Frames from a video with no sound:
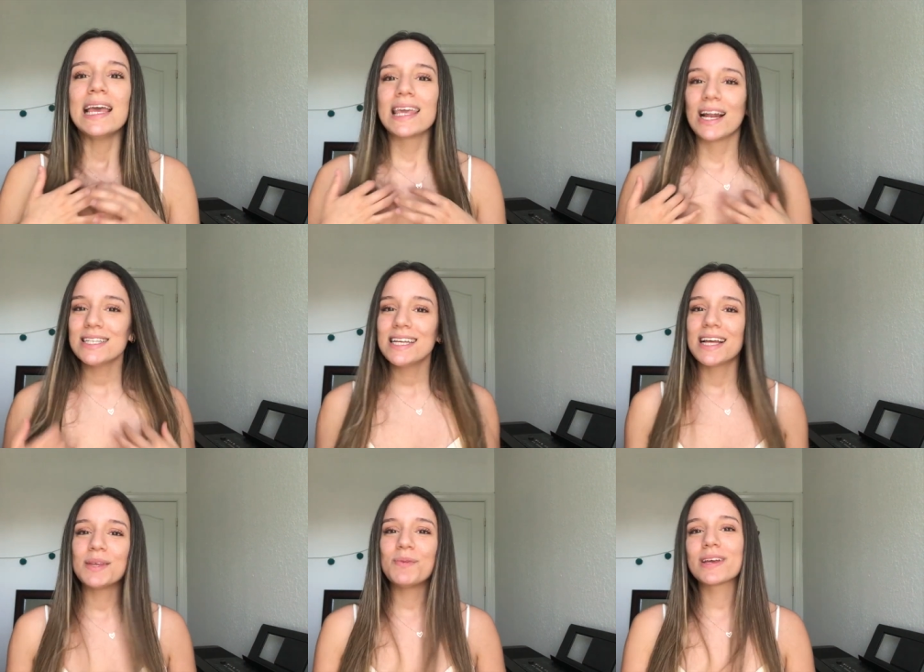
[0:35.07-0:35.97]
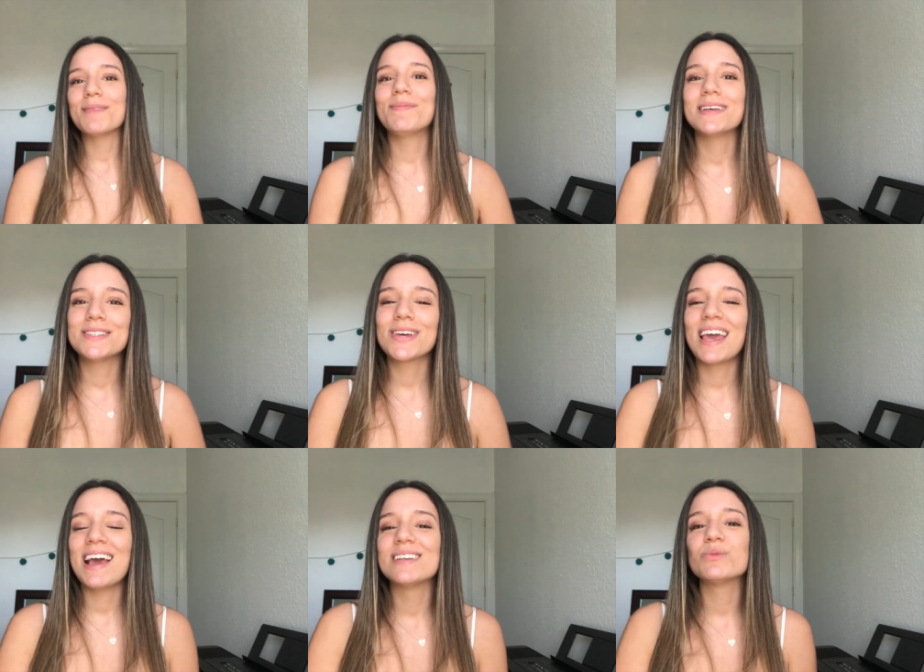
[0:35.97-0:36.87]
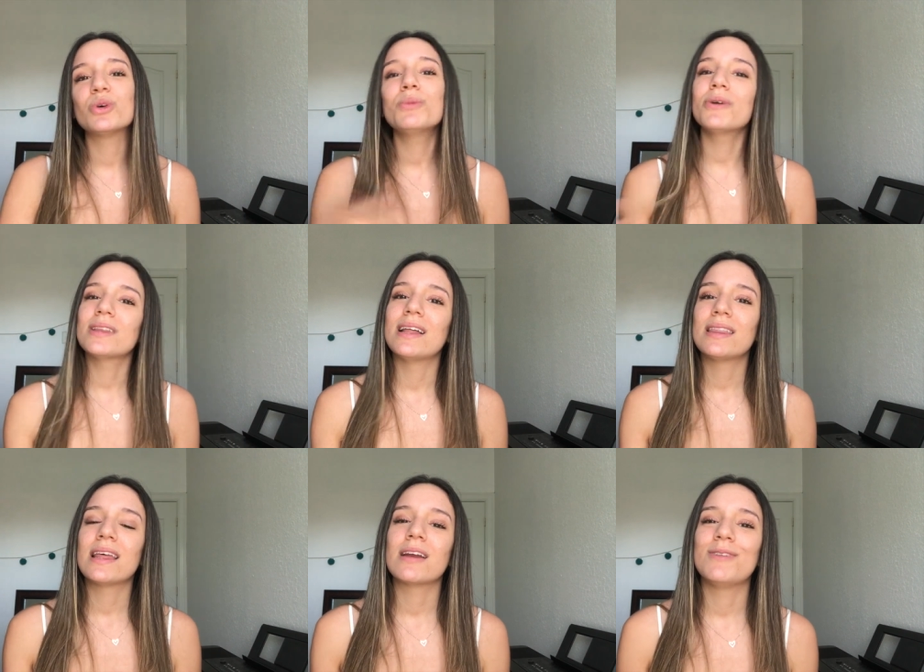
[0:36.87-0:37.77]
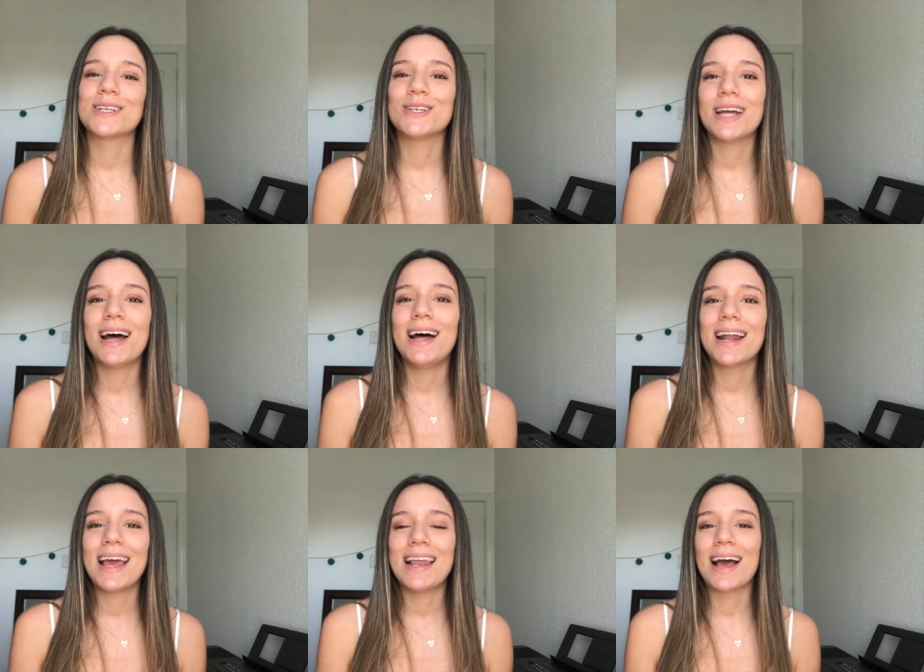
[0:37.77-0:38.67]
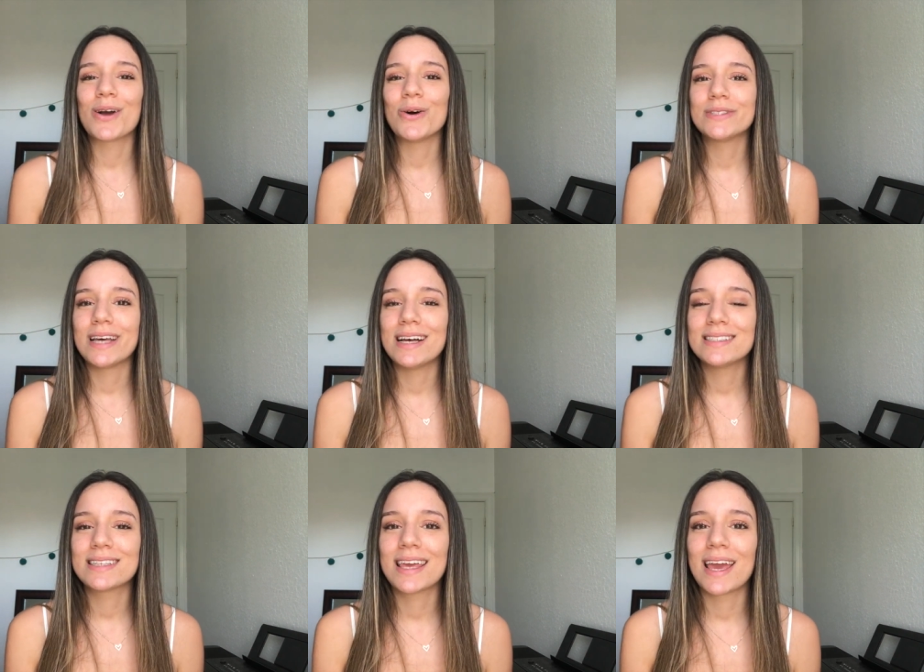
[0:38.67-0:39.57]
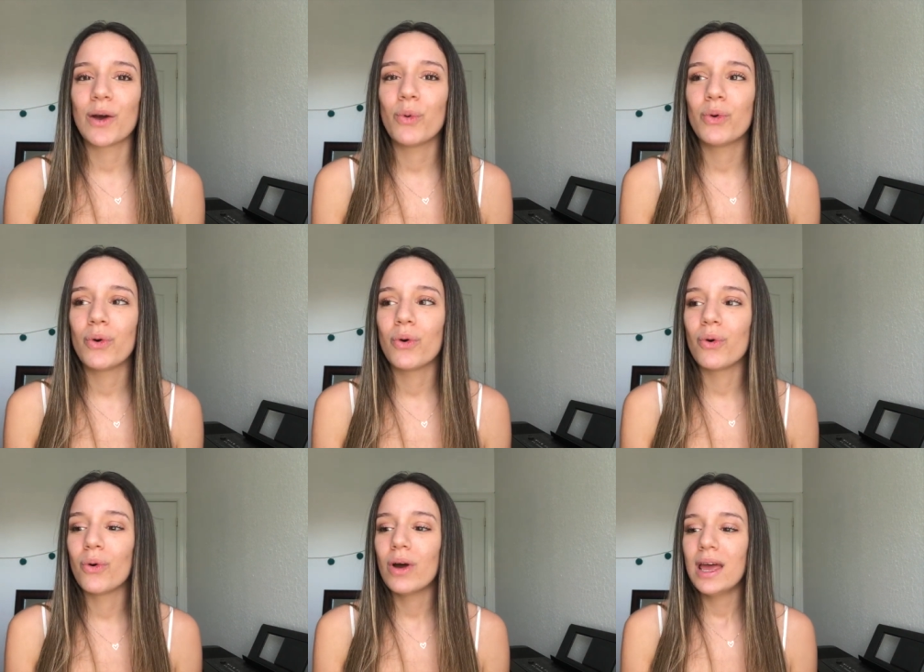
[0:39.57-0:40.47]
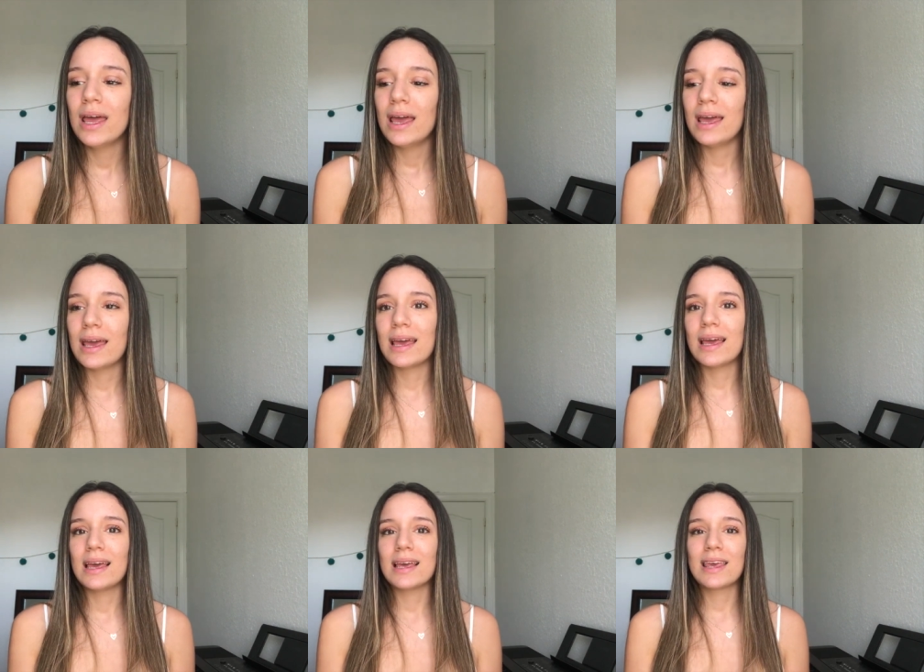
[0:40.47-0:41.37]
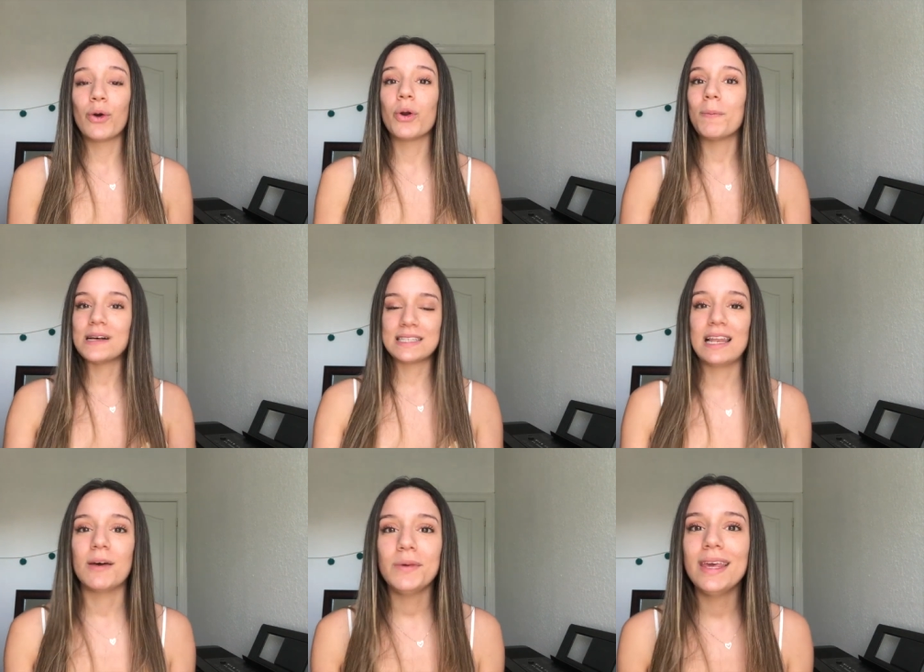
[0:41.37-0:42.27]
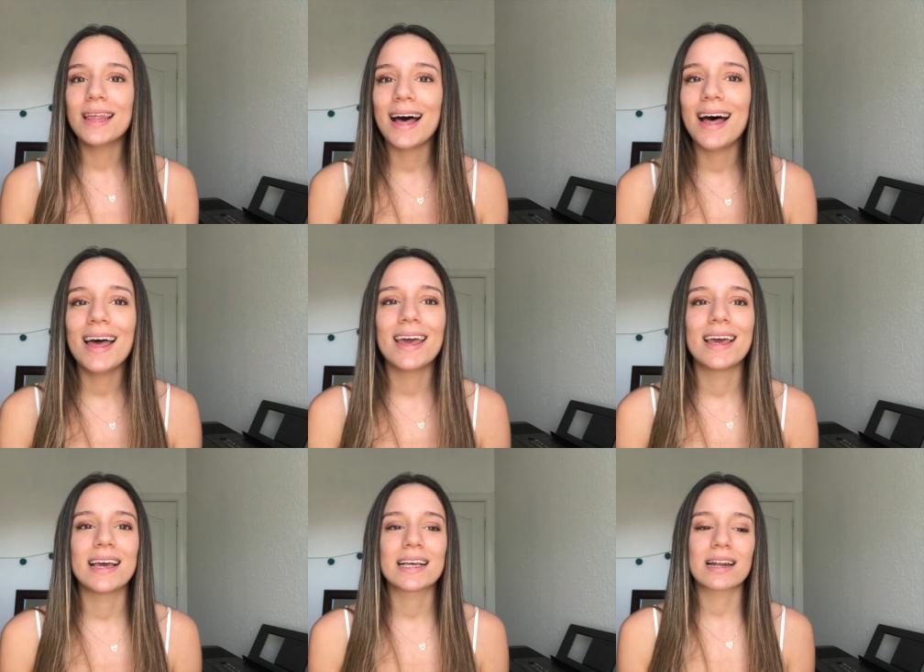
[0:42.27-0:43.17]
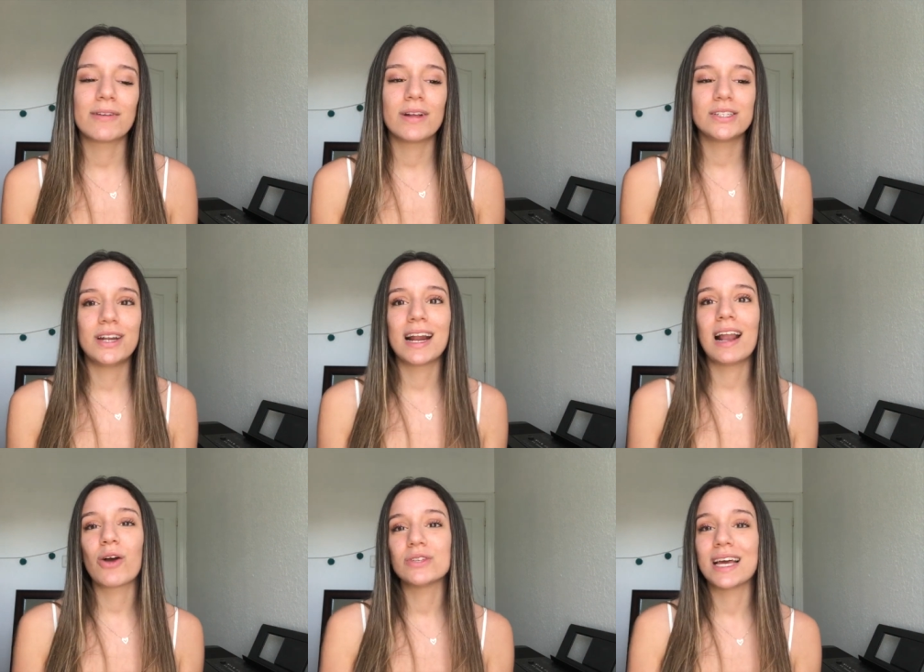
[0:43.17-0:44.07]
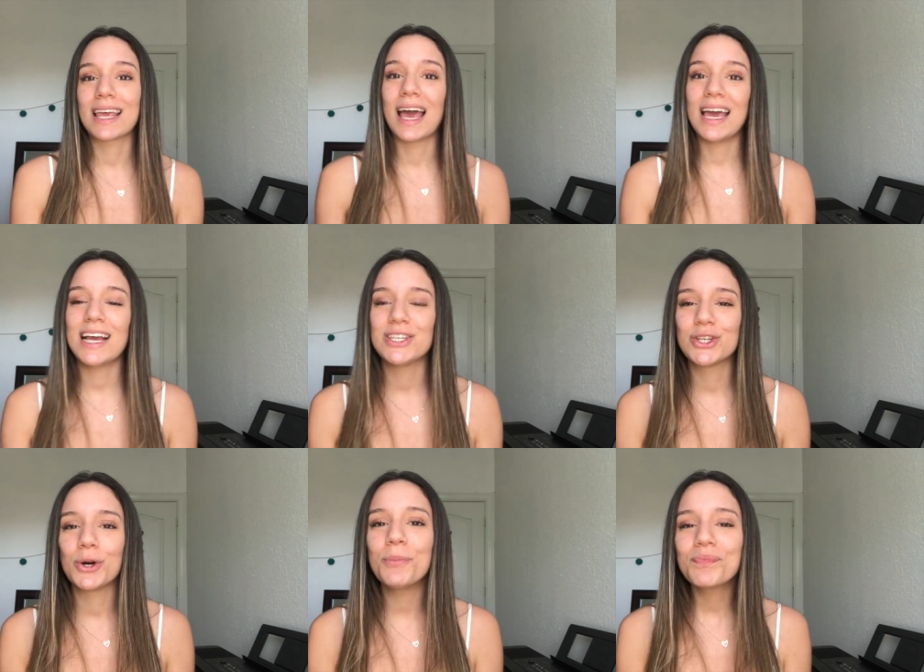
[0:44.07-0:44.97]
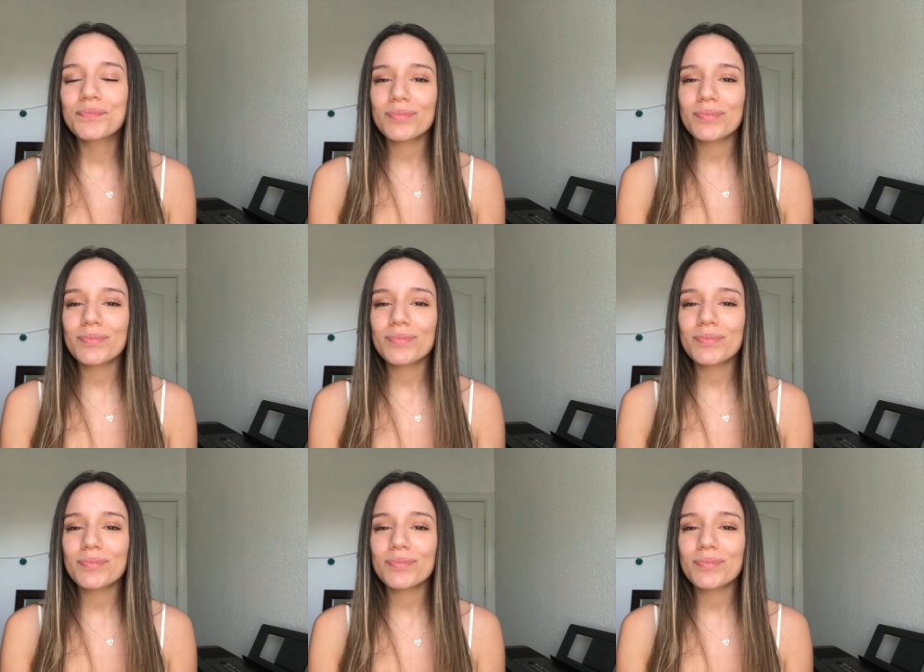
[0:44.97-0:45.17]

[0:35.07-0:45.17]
Quiero hacer esto porque pienso que es muy importante reflexionar en las cosas que uno eh, que uno pasa en la vida, eh, reflexionar en las cosas que has hecho.